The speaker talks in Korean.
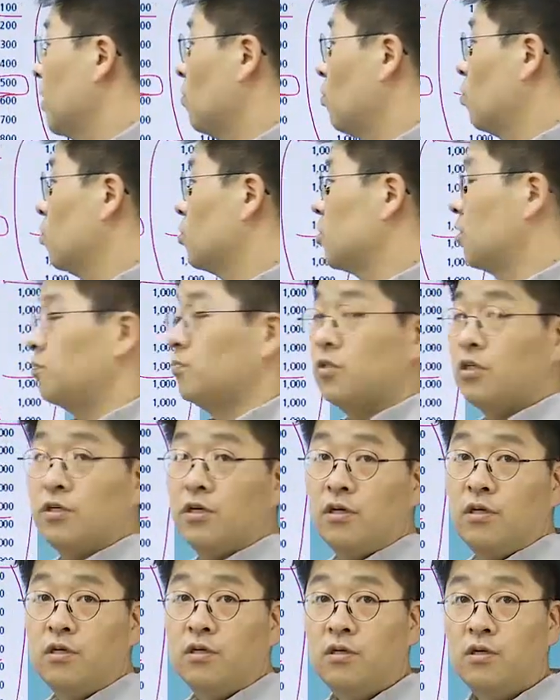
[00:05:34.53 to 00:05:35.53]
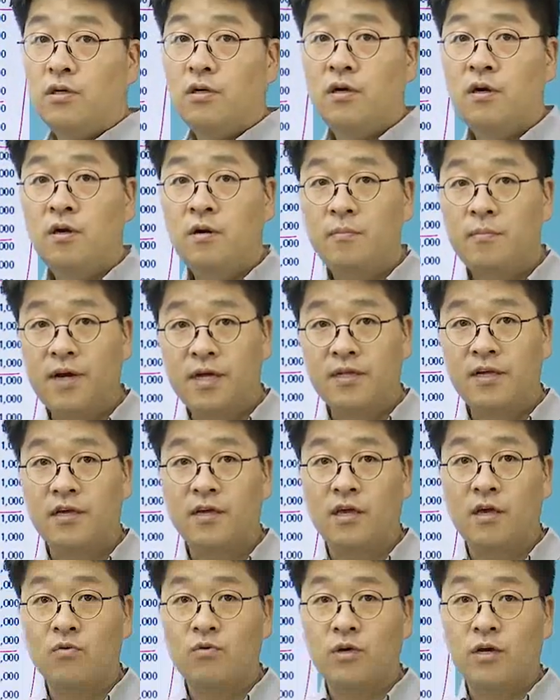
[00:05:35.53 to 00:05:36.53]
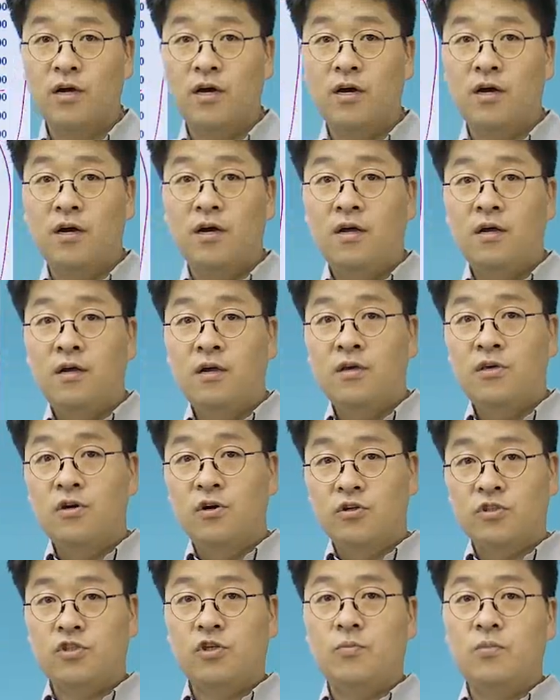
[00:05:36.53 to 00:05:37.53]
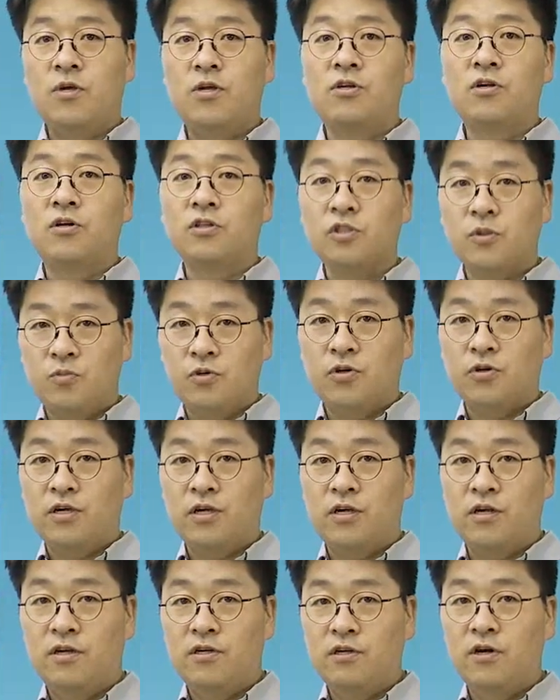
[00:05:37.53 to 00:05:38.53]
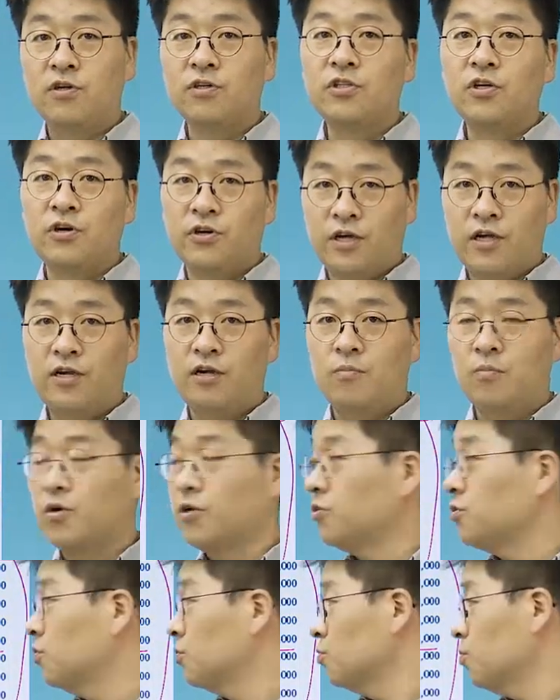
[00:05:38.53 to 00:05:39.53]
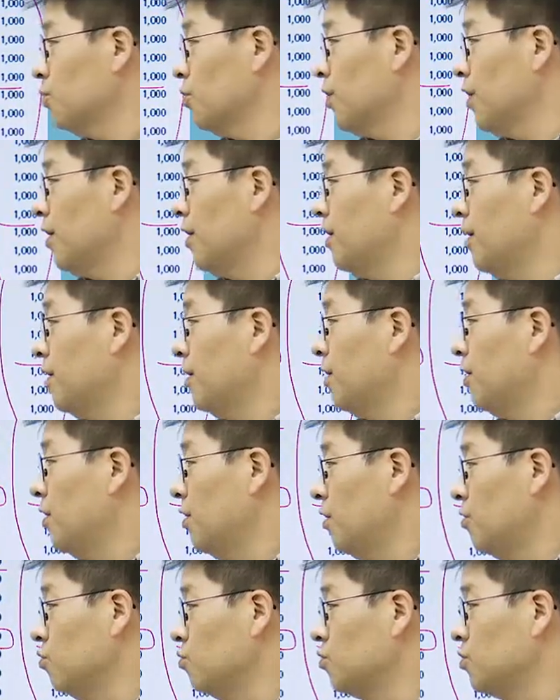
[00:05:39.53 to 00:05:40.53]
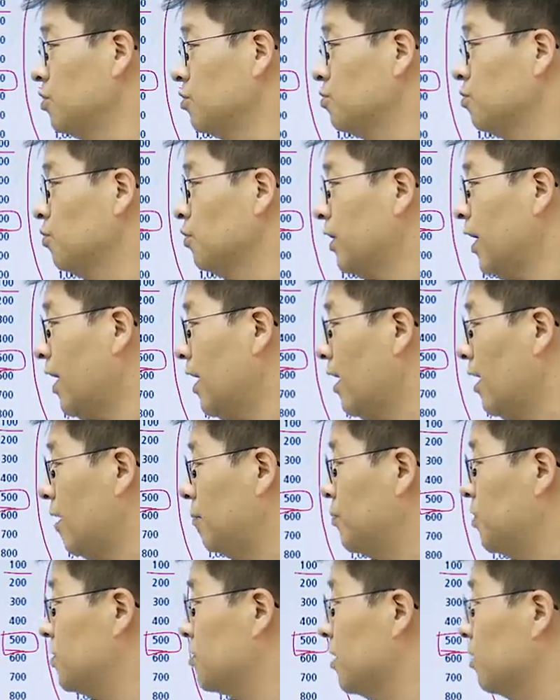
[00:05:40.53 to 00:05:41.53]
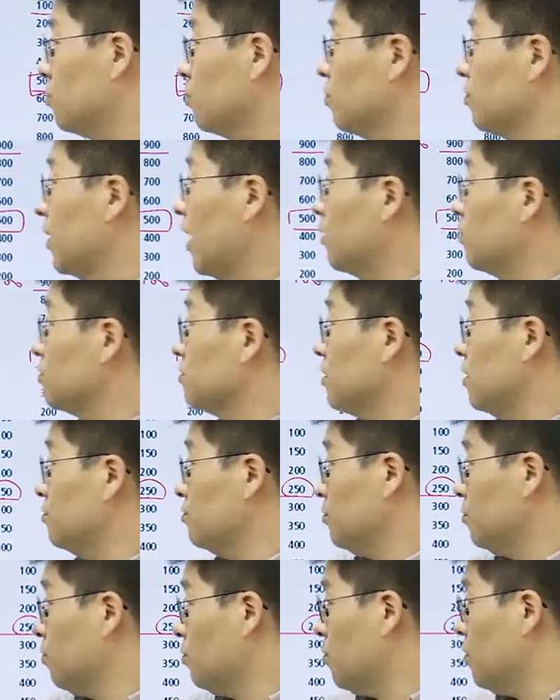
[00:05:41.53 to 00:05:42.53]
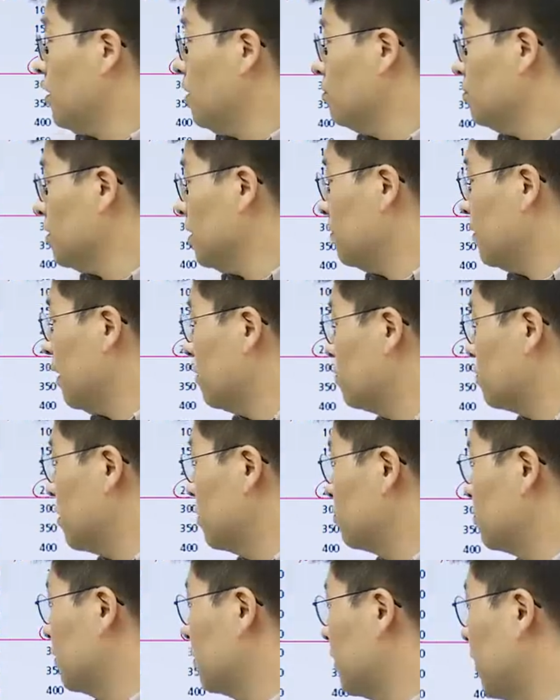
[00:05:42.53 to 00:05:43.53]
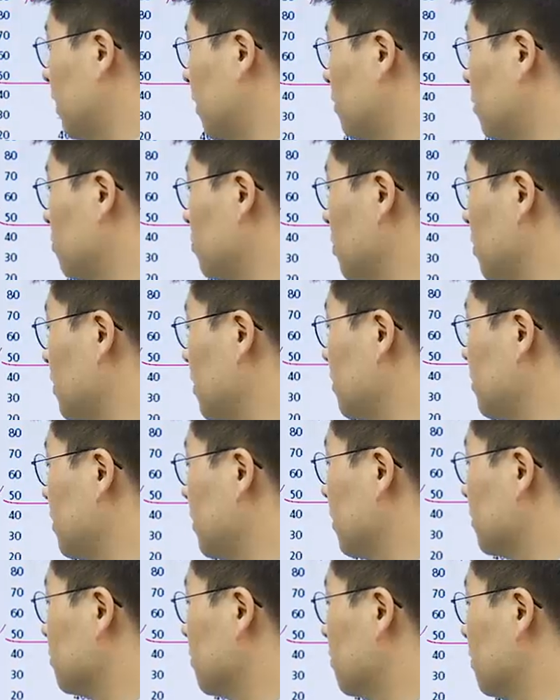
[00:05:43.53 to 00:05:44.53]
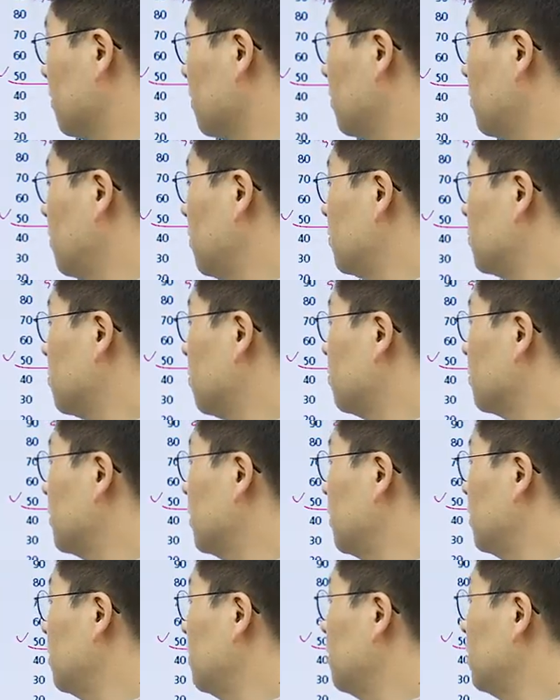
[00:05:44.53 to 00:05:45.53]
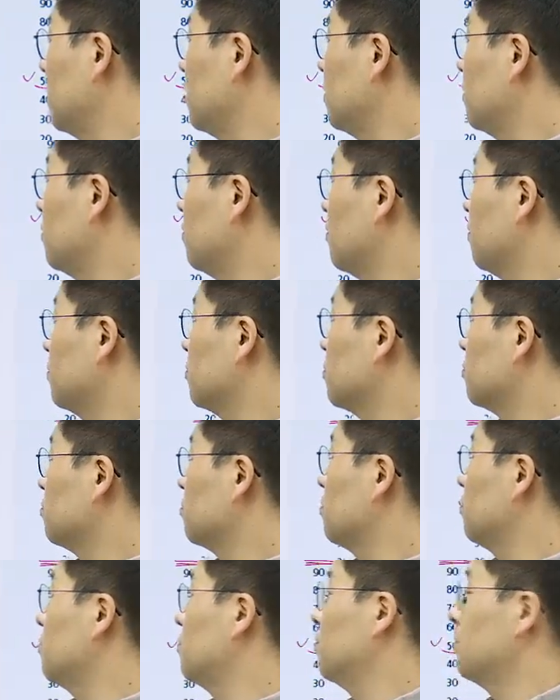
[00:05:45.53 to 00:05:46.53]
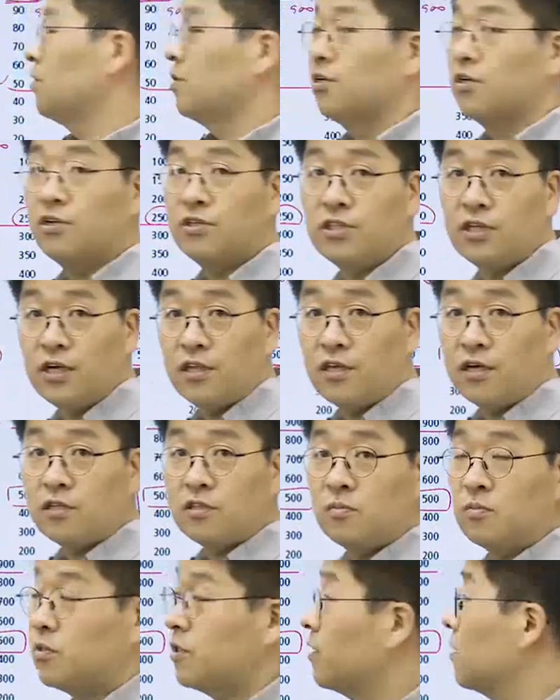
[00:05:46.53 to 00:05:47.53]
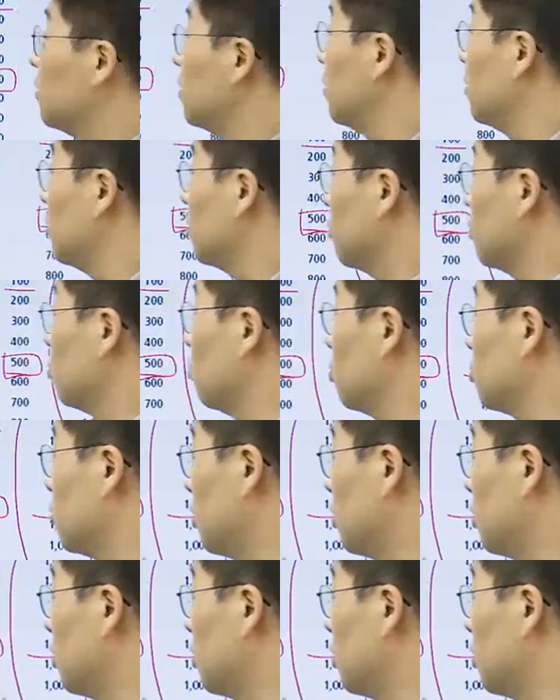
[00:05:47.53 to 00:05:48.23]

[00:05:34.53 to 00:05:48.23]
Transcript: 그 점들을 만약에 우리가 0.1, 0.01, 001뭐 이 정도의 유닛으로 다 피자도 나눠서 살 수 있고 콜라도 사, 나눠서 살 수 있다. 그럼 예산 제약세 선이 이런 식으로 그려지게 되겠습니다. 그요 그러니까